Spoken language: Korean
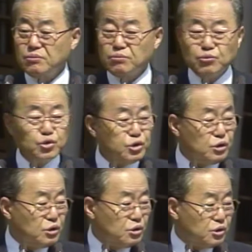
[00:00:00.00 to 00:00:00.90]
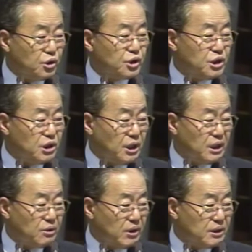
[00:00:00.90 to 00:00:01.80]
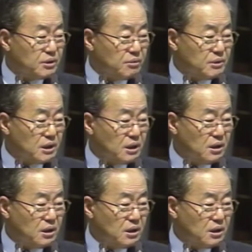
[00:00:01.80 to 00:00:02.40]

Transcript: 무슨 정치를 한다고 하는 겁니까?